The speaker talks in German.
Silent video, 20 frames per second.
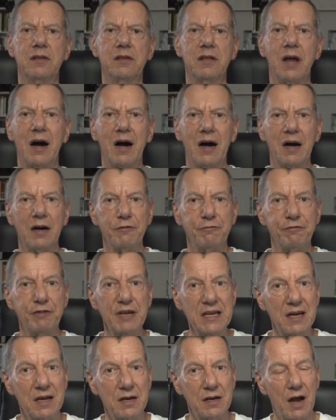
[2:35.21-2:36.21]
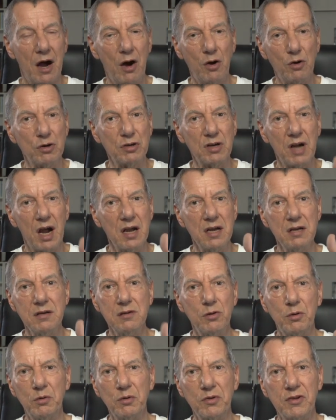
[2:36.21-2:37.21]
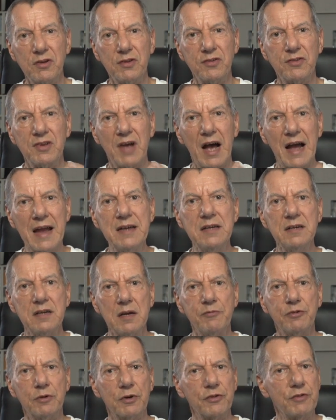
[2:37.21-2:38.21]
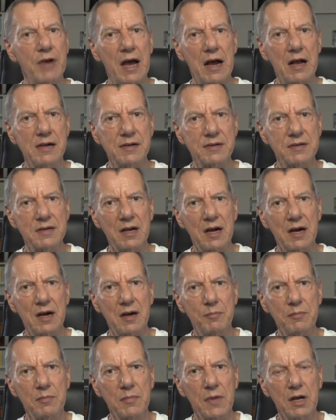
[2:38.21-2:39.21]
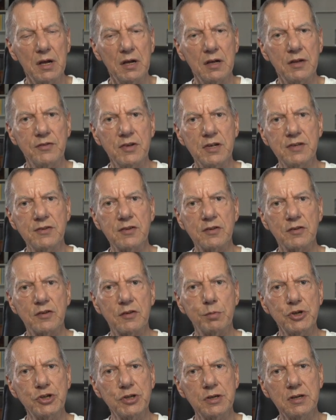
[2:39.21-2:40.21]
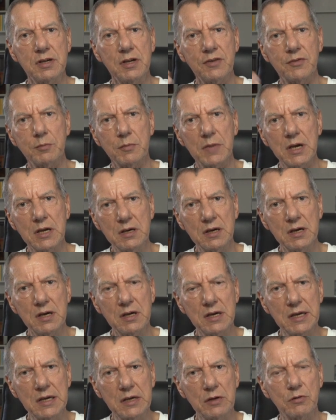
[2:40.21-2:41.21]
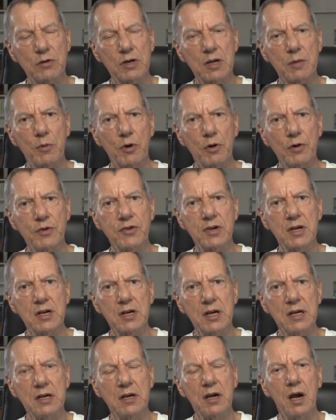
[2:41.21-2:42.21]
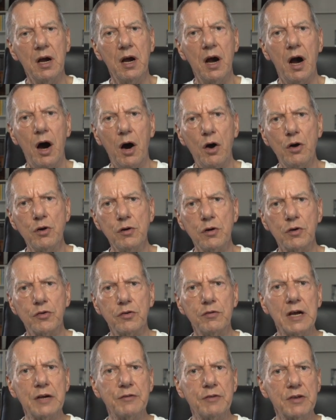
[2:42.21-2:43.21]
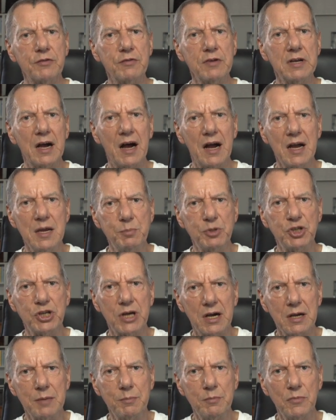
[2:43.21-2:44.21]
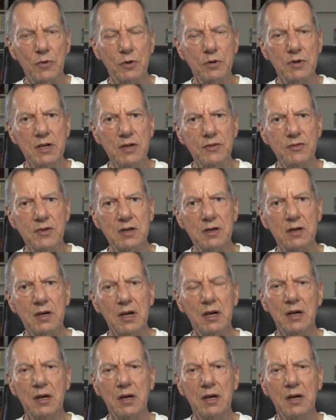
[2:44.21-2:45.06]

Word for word: Da Federn auch kein großes Eigendämpfungsverhalten haben, sitzen zwischen diesem inneren Ring und dem äußeren Ring auch noch so etwas wie Reibscheiben und diese,